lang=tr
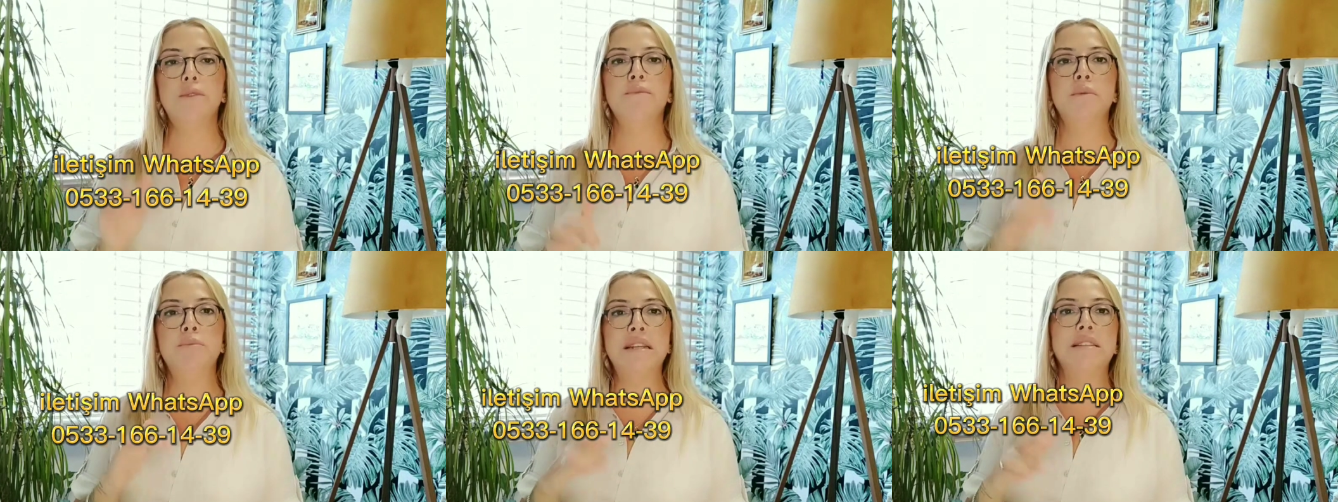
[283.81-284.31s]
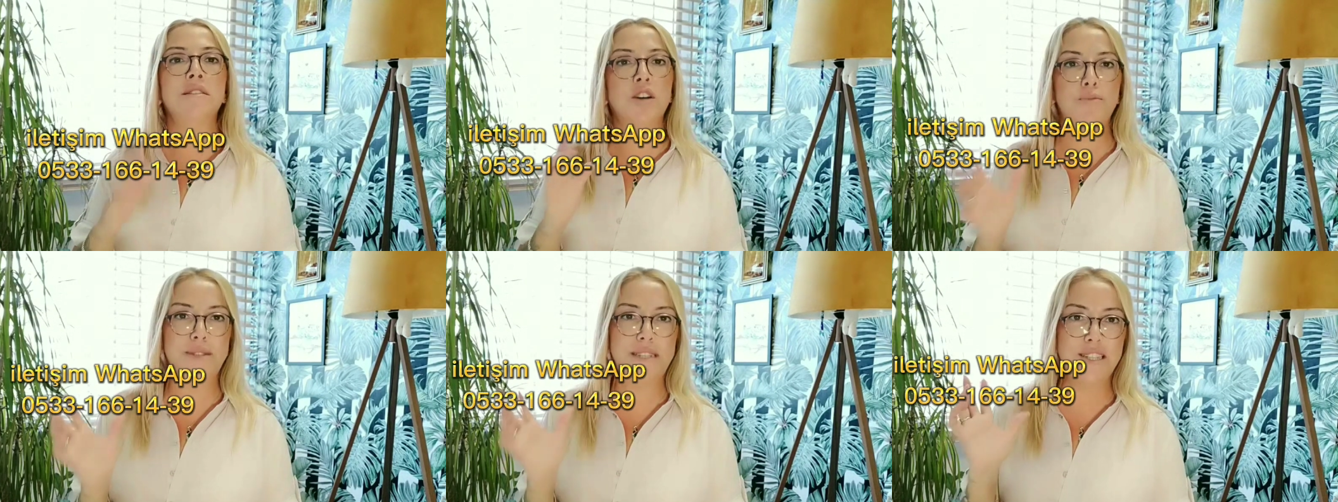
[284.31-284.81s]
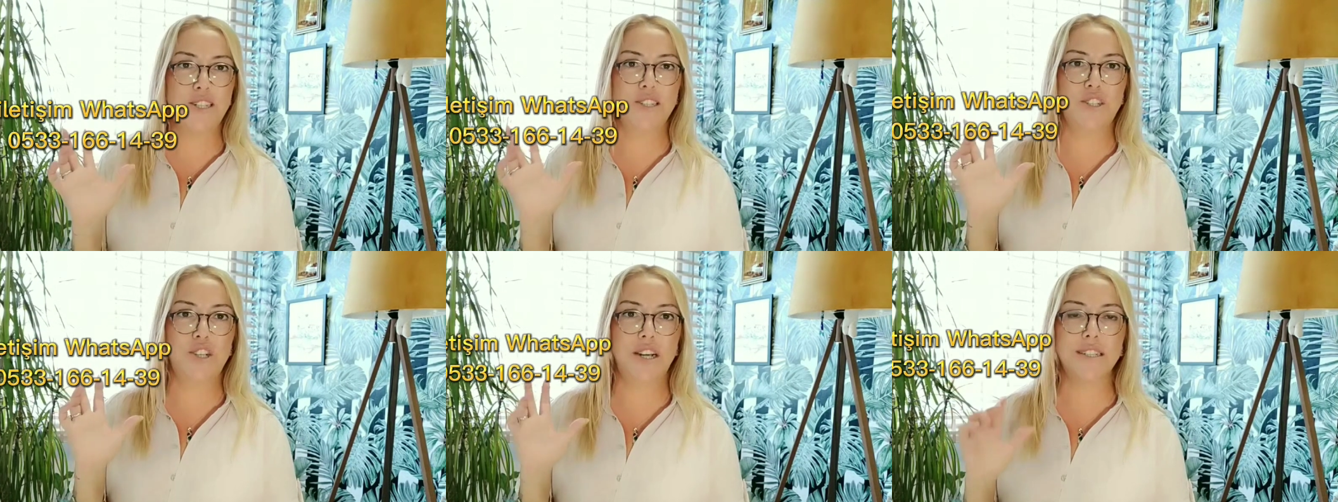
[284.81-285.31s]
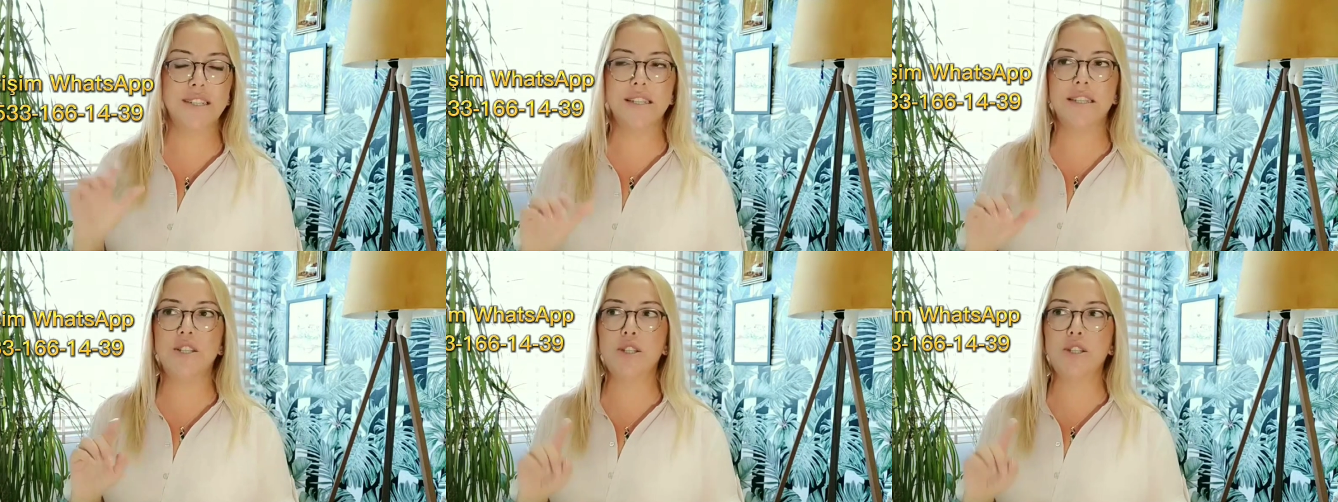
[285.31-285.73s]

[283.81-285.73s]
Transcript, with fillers: Şimdi birinin kapısını çalacaksınız.